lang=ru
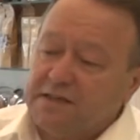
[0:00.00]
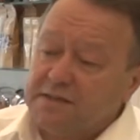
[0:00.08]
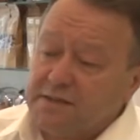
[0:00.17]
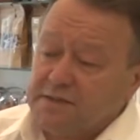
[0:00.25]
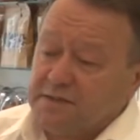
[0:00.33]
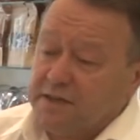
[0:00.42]

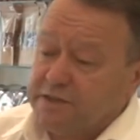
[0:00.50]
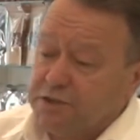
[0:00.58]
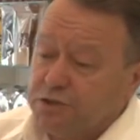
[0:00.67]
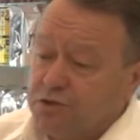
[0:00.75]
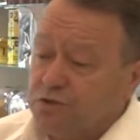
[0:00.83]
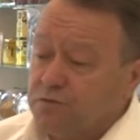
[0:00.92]
это
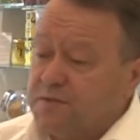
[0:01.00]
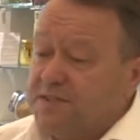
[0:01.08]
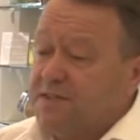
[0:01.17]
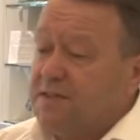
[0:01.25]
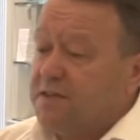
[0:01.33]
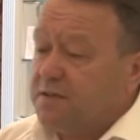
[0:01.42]
значит, что
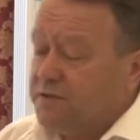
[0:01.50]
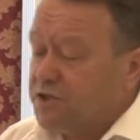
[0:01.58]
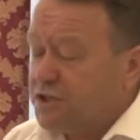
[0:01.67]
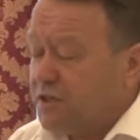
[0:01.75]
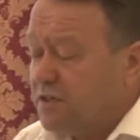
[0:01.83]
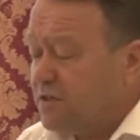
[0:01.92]
все
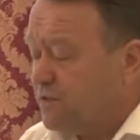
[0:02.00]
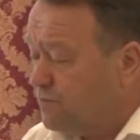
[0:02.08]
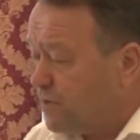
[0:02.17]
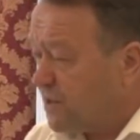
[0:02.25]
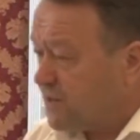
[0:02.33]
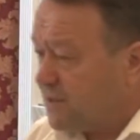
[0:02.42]
движения в
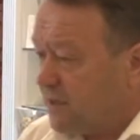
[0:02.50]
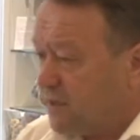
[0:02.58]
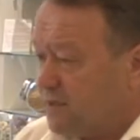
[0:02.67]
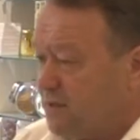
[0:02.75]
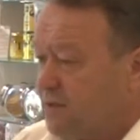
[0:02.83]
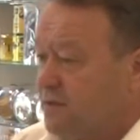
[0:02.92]

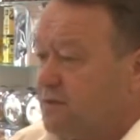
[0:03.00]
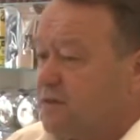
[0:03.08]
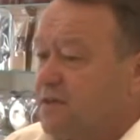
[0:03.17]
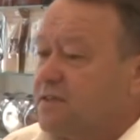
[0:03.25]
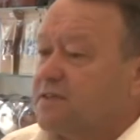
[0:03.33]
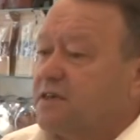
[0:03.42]
мироздании
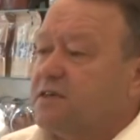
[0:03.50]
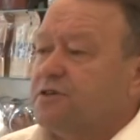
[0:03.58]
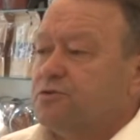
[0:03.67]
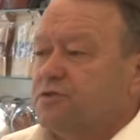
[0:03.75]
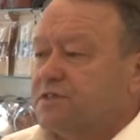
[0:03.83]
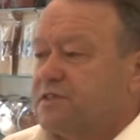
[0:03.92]

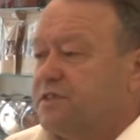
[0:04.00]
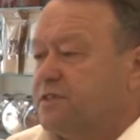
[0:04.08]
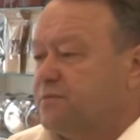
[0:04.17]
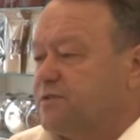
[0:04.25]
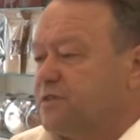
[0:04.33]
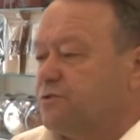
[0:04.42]
контролируются
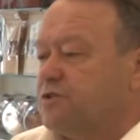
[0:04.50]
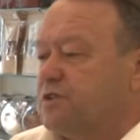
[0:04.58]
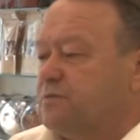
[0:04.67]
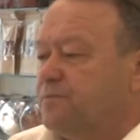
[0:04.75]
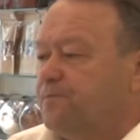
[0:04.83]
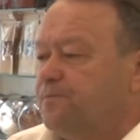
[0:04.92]
этим законом.
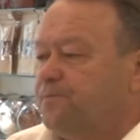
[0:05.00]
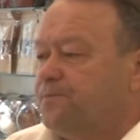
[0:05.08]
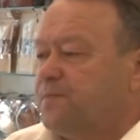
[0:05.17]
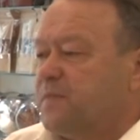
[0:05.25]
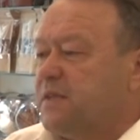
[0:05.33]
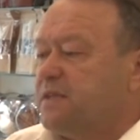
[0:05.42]

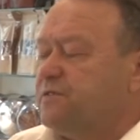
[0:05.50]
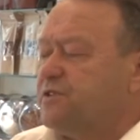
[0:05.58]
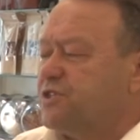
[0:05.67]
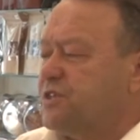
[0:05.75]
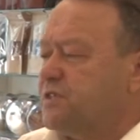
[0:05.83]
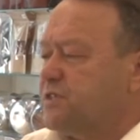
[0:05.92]

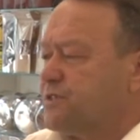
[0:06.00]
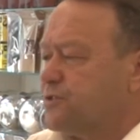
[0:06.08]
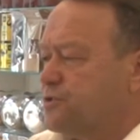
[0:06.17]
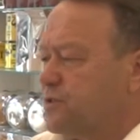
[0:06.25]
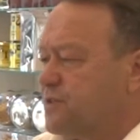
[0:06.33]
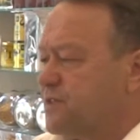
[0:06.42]
Движение
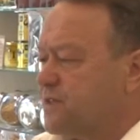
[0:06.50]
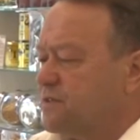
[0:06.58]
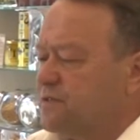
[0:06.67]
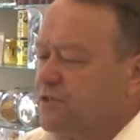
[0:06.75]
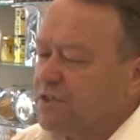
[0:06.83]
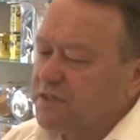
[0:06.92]
Солнца,
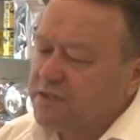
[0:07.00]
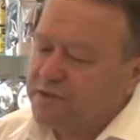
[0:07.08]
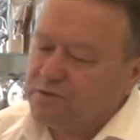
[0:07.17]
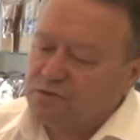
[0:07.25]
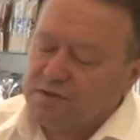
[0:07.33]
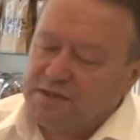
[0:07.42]
движение
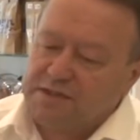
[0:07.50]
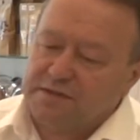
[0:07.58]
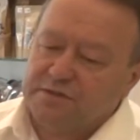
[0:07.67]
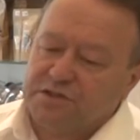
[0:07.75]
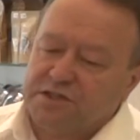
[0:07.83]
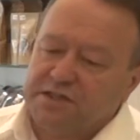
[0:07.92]
Луны,
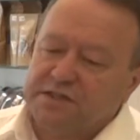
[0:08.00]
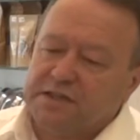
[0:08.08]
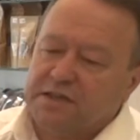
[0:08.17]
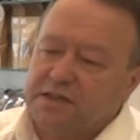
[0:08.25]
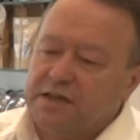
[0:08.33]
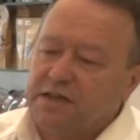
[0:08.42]
движение
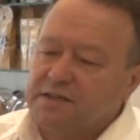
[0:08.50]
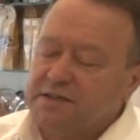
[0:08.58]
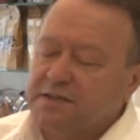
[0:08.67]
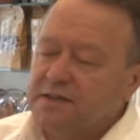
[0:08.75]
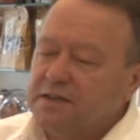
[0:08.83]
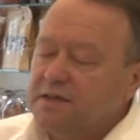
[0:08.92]

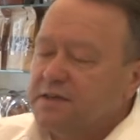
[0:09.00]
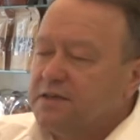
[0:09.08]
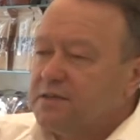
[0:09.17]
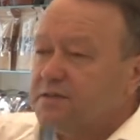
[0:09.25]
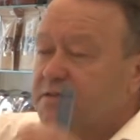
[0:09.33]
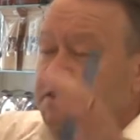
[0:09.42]
галактик,
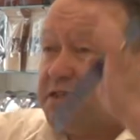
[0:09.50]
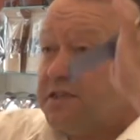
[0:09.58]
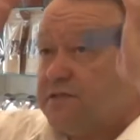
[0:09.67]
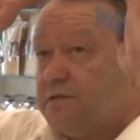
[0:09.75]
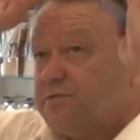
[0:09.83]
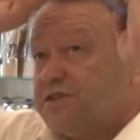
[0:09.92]

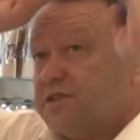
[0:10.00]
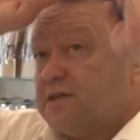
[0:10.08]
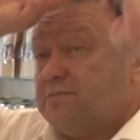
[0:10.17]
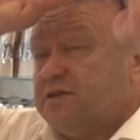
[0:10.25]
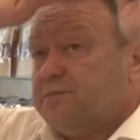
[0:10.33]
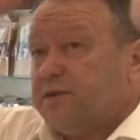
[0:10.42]
движение вообще
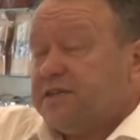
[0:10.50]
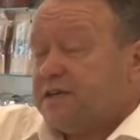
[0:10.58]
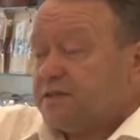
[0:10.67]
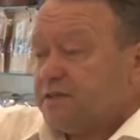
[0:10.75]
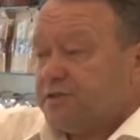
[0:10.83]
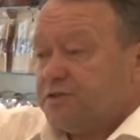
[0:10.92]
там
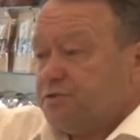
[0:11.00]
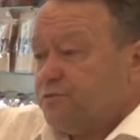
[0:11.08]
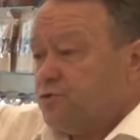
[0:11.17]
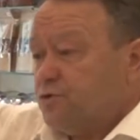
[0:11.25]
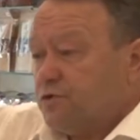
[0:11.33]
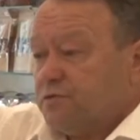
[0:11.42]
непонятно
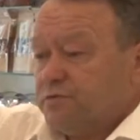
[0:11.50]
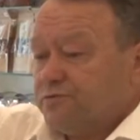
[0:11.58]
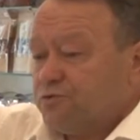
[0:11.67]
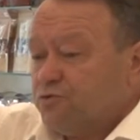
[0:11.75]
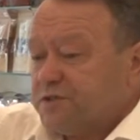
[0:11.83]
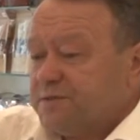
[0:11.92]
чего.
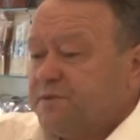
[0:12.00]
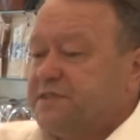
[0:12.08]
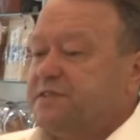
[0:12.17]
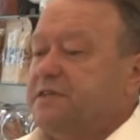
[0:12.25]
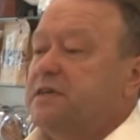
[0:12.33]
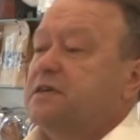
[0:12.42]
В
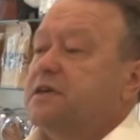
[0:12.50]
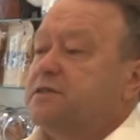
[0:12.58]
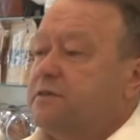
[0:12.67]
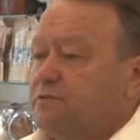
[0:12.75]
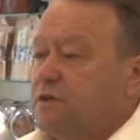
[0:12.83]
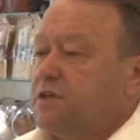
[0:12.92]
космосе
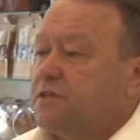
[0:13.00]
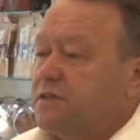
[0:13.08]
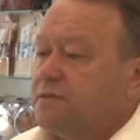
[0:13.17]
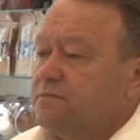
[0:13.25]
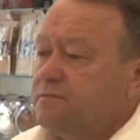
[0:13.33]
это вата,